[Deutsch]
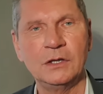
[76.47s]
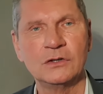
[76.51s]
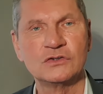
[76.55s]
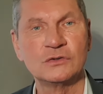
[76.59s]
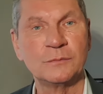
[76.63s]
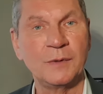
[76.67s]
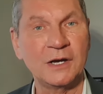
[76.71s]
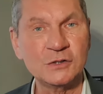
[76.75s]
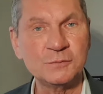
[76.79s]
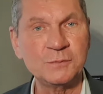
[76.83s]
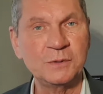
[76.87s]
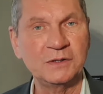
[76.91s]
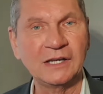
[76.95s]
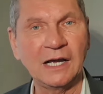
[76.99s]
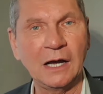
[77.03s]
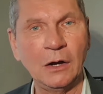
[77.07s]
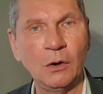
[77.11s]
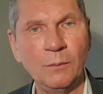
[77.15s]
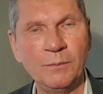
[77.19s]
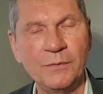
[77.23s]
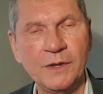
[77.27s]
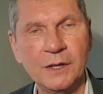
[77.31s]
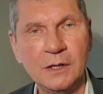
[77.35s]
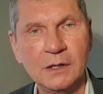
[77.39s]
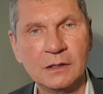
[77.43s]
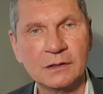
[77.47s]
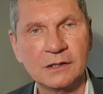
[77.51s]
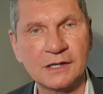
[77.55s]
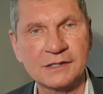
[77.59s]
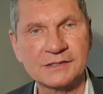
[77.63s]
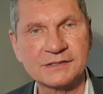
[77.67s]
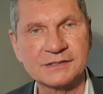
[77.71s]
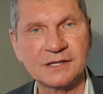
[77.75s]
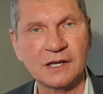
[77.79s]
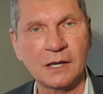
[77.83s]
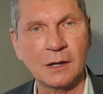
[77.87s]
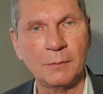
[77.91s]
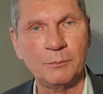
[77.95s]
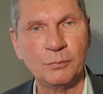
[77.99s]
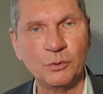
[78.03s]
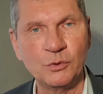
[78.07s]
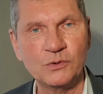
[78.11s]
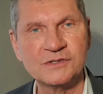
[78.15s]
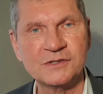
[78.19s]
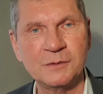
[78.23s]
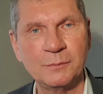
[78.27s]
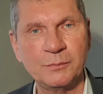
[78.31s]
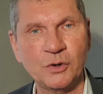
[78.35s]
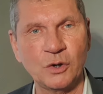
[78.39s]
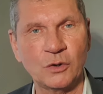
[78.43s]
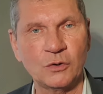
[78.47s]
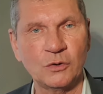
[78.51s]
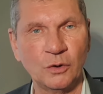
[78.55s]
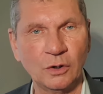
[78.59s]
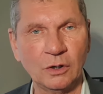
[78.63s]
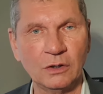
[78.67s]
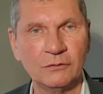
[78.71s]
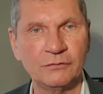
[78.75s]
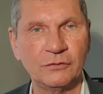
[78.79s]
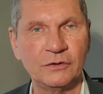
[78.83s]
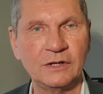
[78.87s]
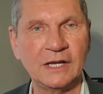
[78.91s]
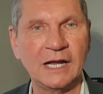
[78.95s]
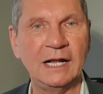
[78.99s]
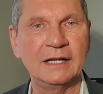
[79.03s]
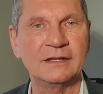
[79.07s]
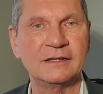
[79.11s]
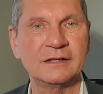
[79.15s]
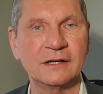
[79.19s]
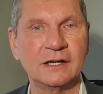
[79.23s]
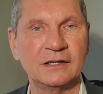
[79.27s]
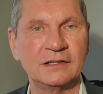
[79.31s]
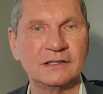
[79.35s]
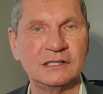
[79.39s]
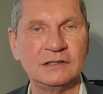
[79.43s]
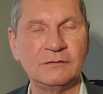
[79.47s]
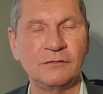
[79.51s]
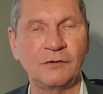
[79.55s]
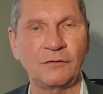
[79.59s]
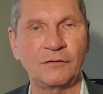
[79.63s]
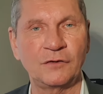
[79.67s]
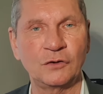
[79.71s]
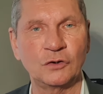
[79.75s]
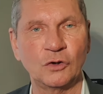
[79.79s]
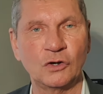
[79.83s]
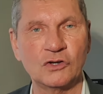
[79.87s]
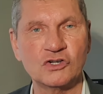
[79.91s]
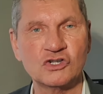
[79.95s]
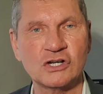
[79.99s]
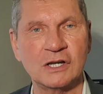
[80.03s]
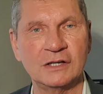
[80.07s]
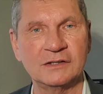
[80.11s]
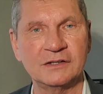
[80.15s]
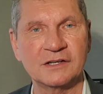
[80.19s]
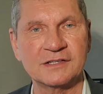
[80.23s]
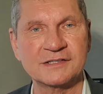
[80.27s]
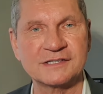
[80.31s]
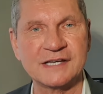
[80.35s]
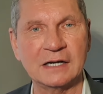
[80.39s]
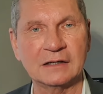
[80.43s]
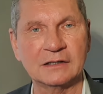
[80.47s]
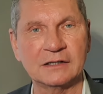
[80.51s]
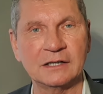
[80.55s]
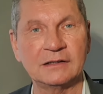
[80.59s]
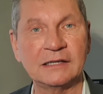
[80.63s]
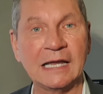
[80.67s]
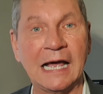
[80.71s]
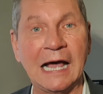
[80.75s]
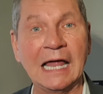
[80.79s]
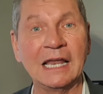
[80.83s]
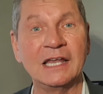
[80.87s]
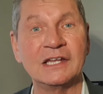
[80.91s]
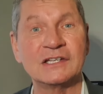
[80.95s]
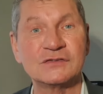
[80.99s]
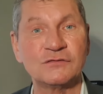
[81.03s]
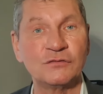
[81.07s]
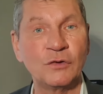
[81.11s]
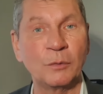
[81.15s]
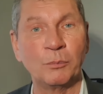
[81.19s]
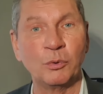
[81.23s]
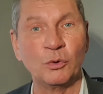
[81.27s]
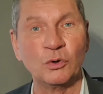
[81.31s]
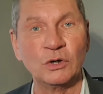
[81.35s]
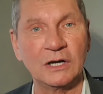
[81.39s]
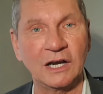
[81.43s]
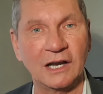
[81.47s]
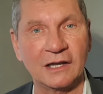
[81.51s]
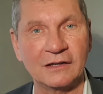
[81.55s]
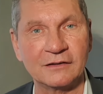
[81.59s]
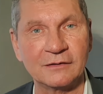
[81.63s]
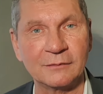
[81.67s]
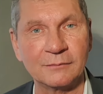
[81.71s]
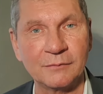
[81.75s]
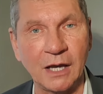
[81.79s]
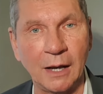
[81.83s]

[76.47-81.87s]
Zum Beispiel darum, dass der böse Björn Höcke von der Alternative für Deutschland gesagt hat, alles für Bundland.